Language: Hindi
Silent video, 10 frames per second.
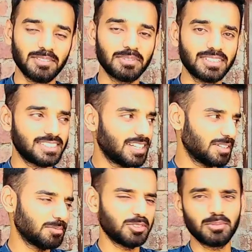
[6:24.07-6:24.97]
मतलब सेटअप
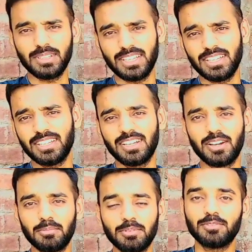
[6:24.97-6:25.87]
जो भी के हैं
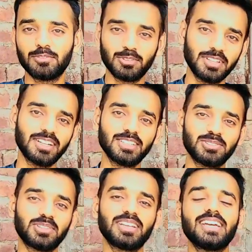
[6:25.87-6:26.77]
आप उधर आ
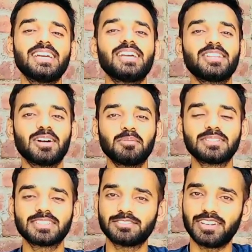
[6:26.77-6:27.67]
चुके हैं तो अब
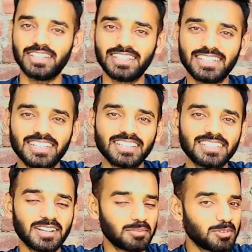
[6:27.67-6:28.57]
इसकी सफाई करनी है
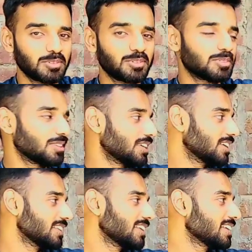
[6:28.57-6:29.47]
आप लोगों को
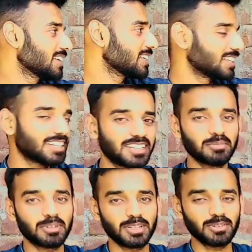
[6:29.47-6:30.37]
दिखाते हैं कि कितना गंद
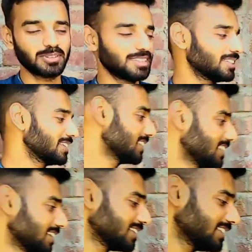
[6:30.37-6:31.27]
पड़ा हुआ है अंदर
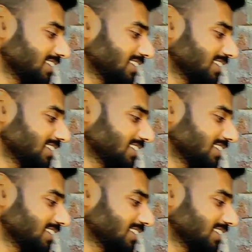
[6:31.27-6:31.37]
तो ये